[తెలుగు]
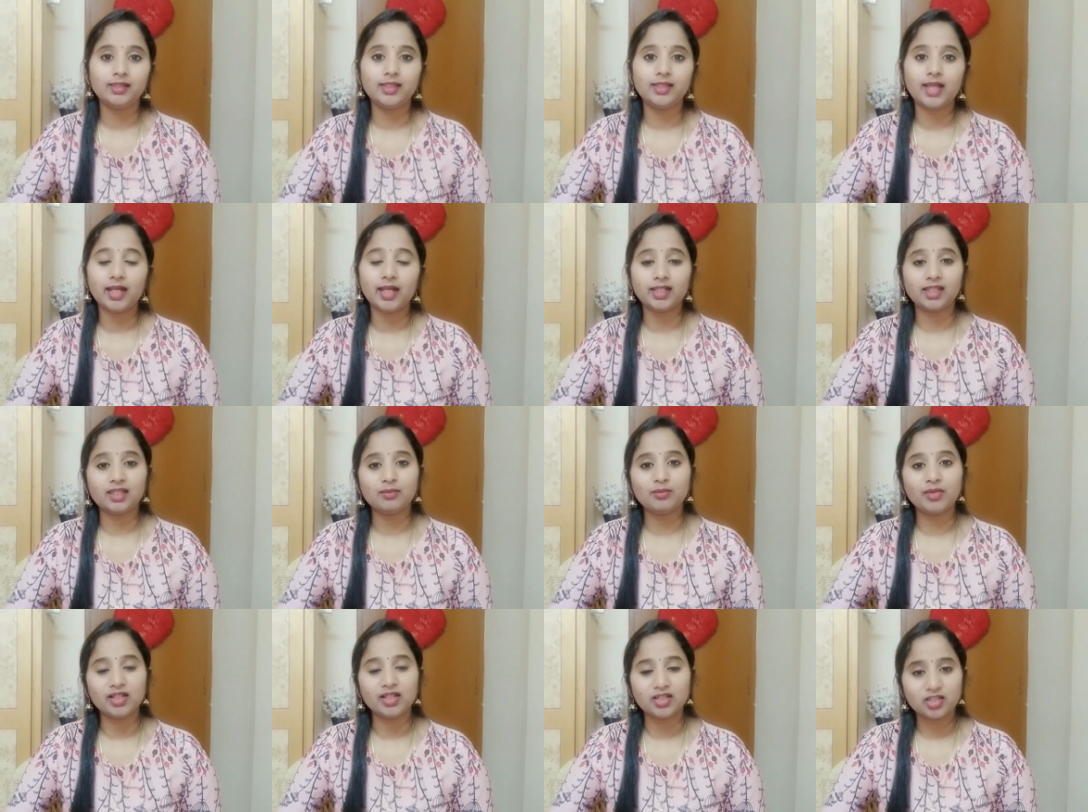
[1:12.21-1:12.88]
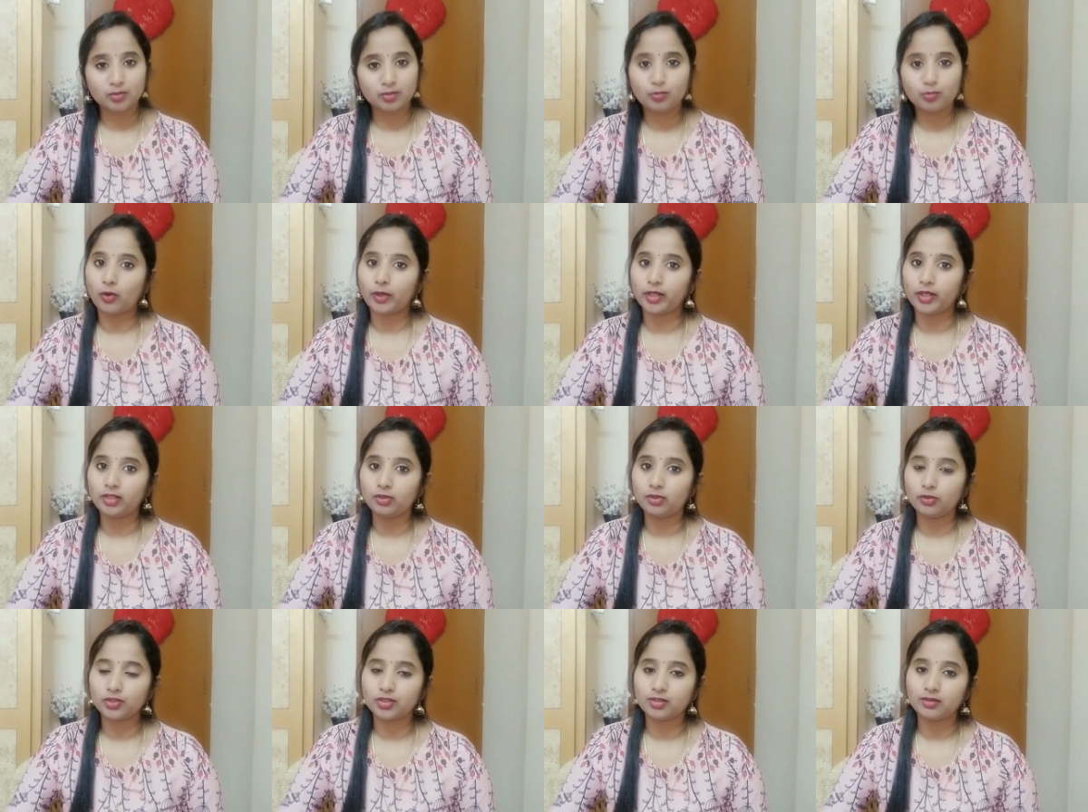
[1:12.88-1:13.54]
దానికి మంచి
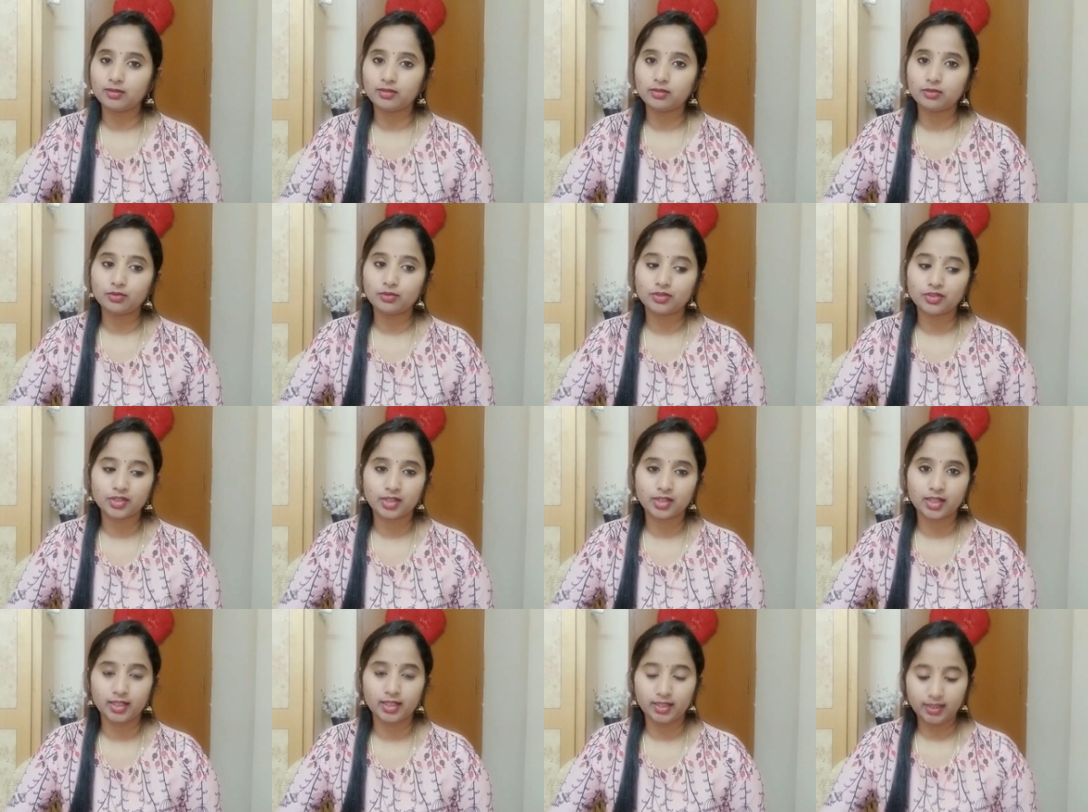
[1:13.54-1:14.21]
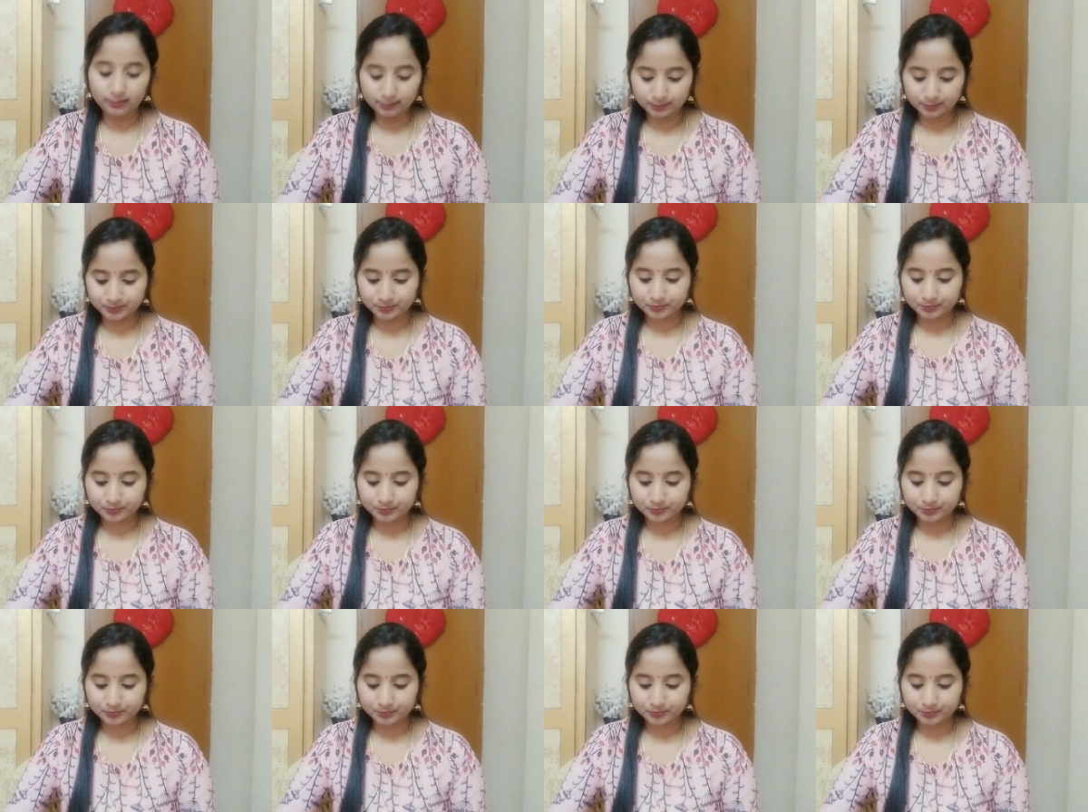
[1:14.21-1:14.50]
బాడీ లోషన్స్ యూజ్ చేయాలి